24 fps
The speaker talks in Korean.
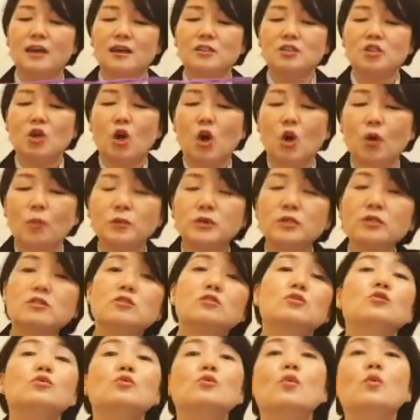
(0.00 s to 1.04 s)
접을
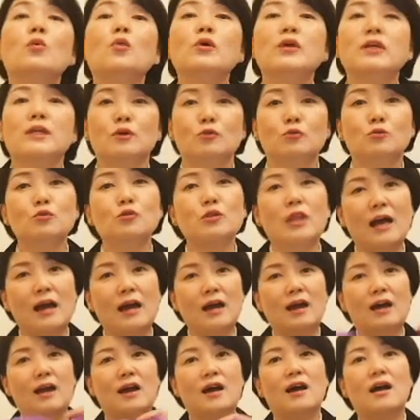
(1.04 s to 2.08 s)
수도
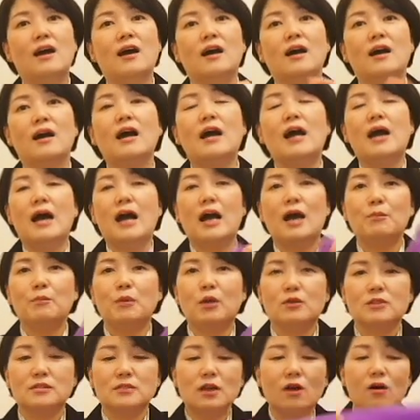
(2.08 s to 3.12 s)
있구나
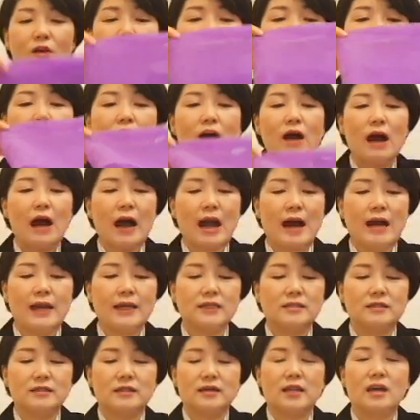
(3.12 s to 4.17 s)
하면서
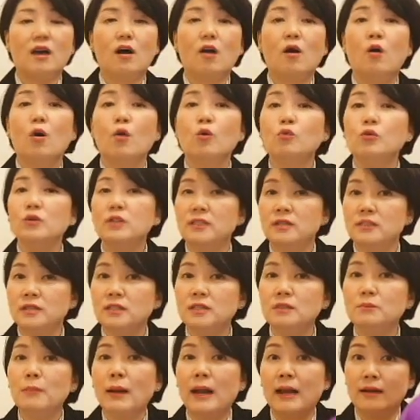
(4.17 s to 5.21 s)
아이들의
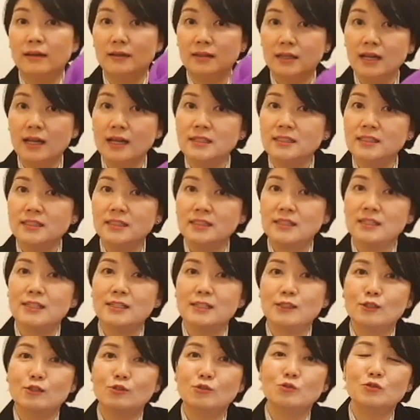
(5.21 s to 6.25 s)
어휘를
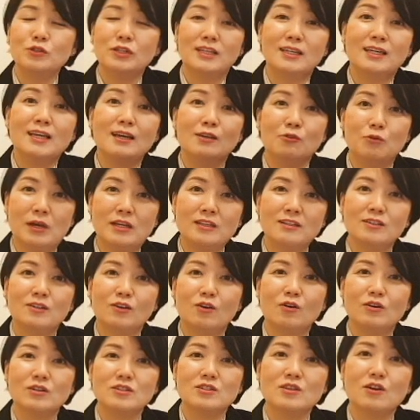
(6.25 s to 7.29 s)
발달시킬 수 있게 되는
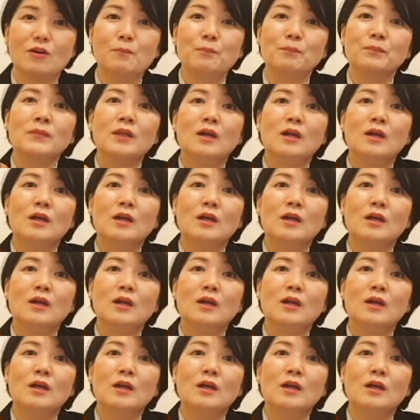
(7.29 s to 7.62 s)
거죠.